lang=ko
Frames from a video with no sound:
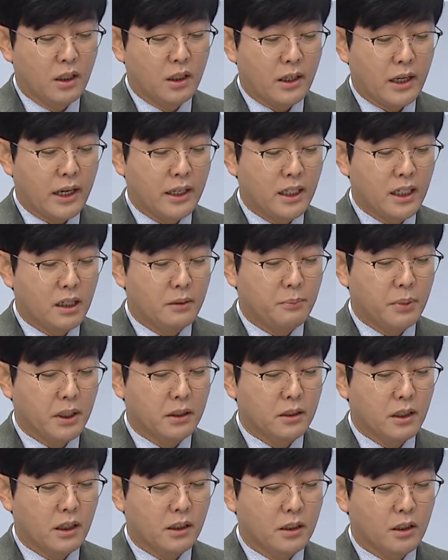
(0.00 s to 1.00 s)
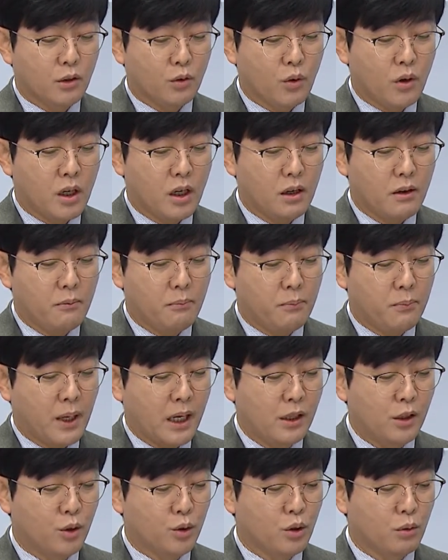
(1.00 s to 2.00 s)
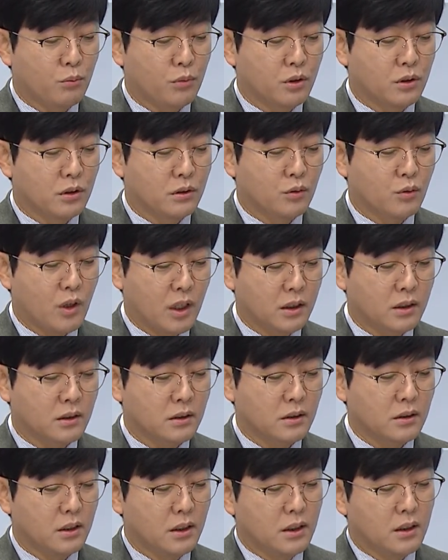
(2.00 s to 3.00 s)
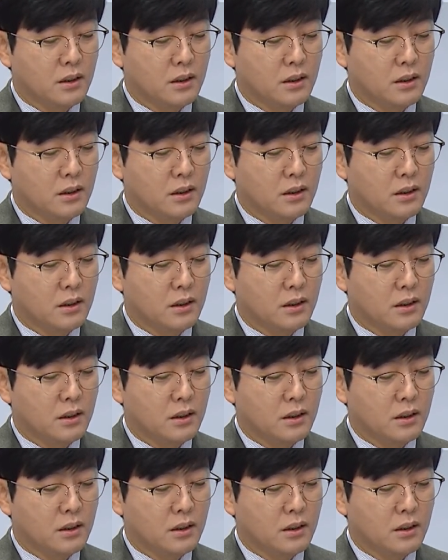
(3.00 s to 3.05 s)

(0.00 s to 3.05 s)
AI 빅데이터과 반려동물 등과 등